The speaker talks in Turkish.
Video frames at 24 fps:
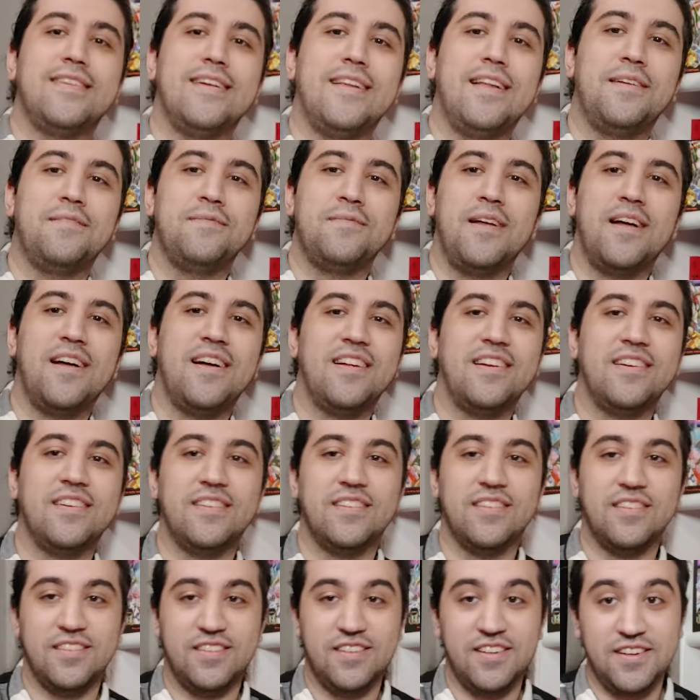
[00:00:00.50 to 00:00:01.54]

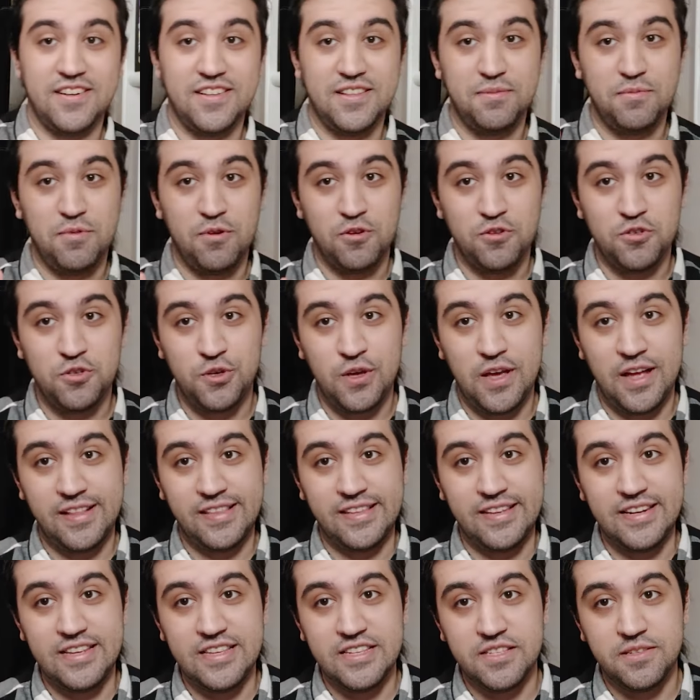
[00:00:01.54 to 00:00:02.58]
selamlar. Kanalıma hoş
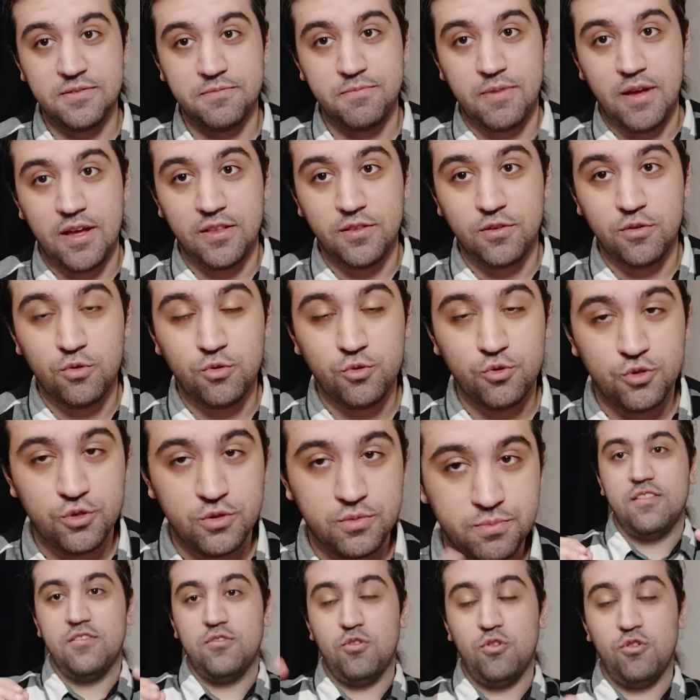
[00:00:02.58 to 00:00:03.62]
geldiniz. Ben
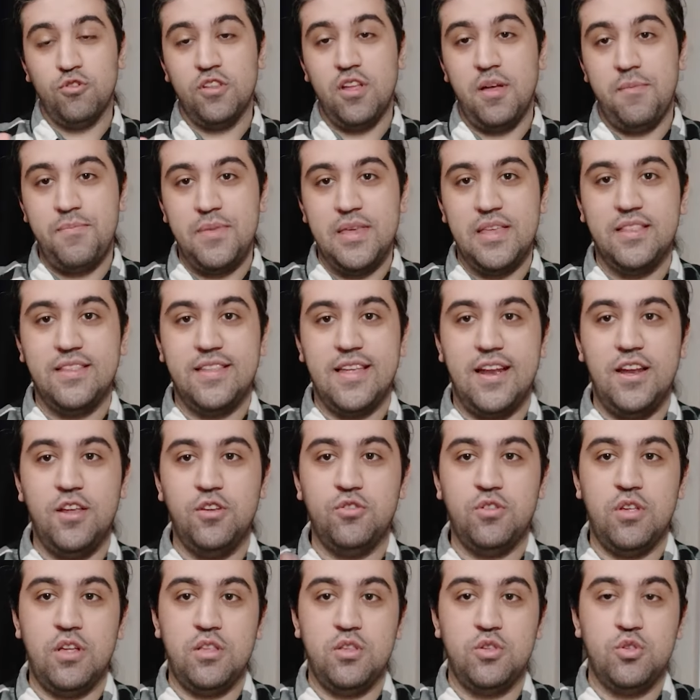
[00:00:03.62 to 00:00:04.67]
Doğuş. Sonunda Big
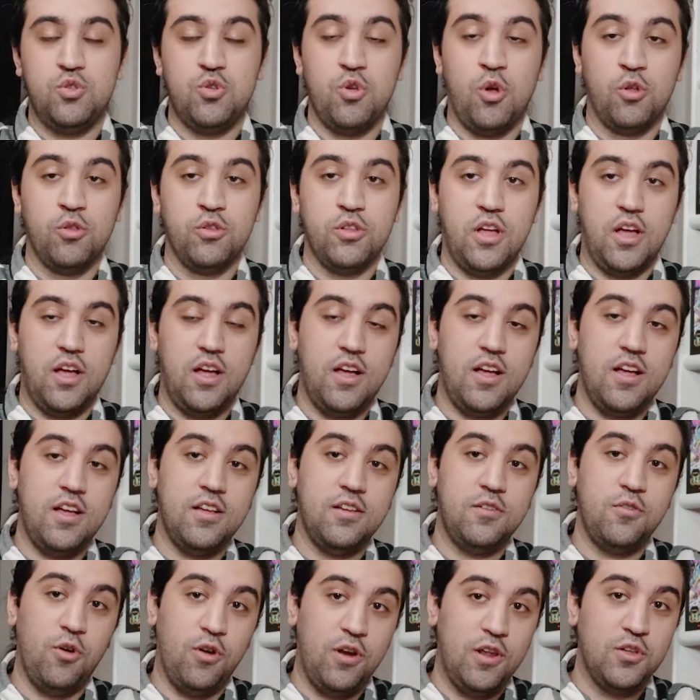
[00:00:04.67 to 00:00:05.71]
Deluxe edisyon
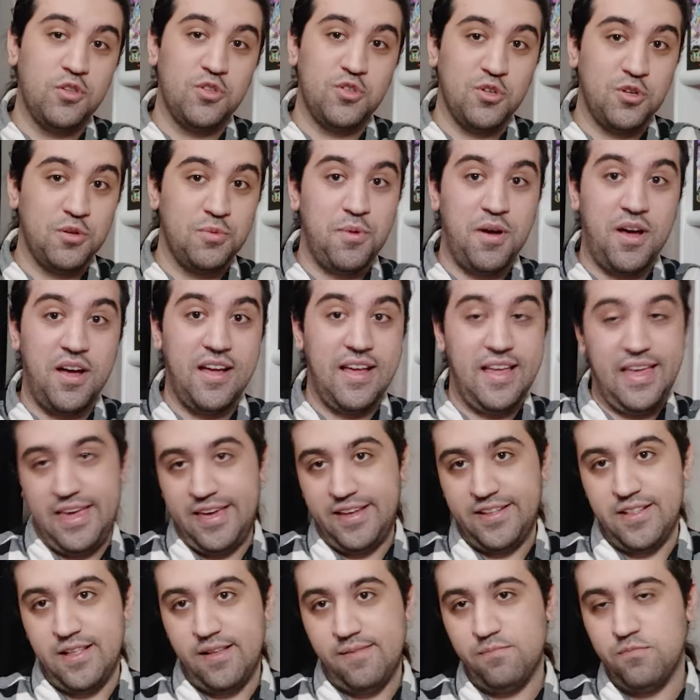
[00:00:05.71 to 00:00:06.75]
daha koleksiyonuma
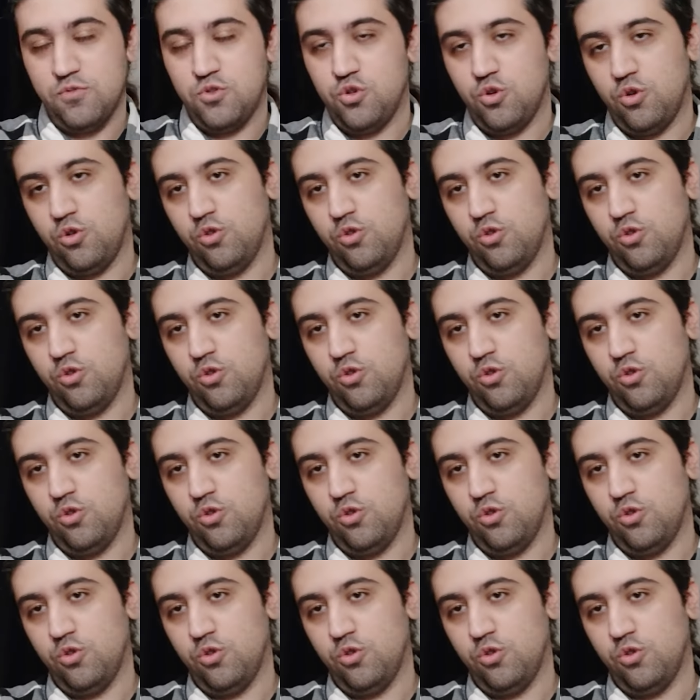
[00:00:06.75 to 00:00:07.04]
eklenmiş